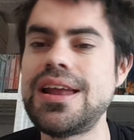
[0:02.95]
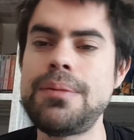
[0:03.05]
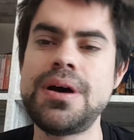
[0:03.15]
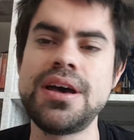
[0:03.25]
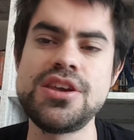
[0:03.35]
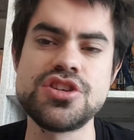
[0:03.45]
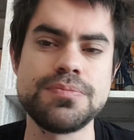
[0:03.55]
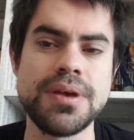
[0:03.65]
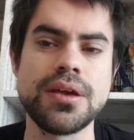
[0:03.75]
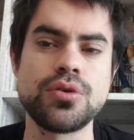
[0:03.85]
l'appareil,
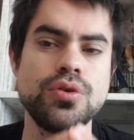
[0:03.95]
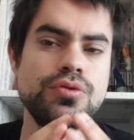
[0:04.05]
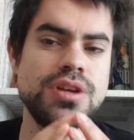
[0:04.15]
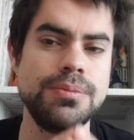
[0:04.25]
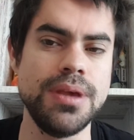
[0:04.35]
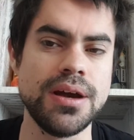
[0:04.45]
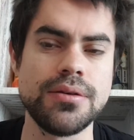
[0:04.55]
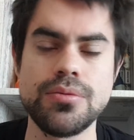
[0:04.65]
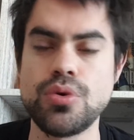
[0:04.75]
j'espère que vous allez bien.